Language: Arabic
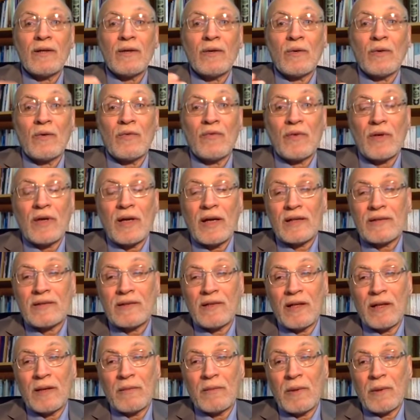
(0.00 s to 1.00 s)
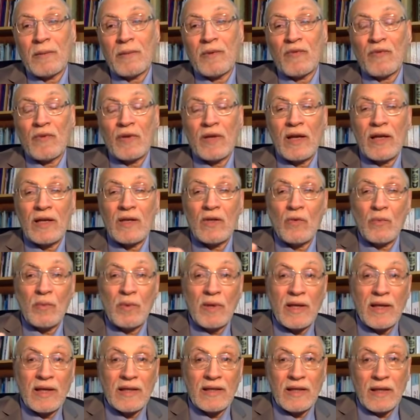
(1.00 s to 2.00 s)
وفيات الإمام الفلاني
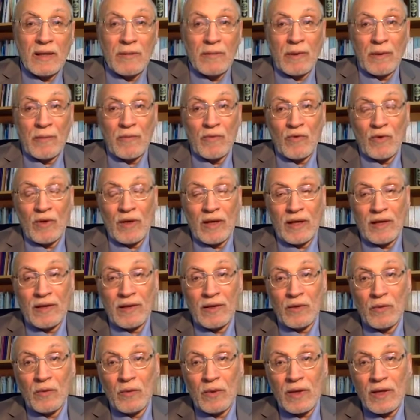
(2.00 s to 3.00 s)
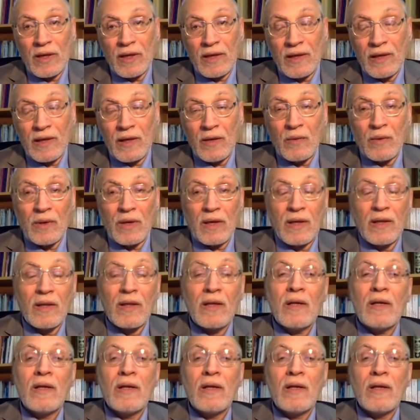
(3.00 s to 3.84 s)
وميلاد الإمام الفلاني وكذا وكذا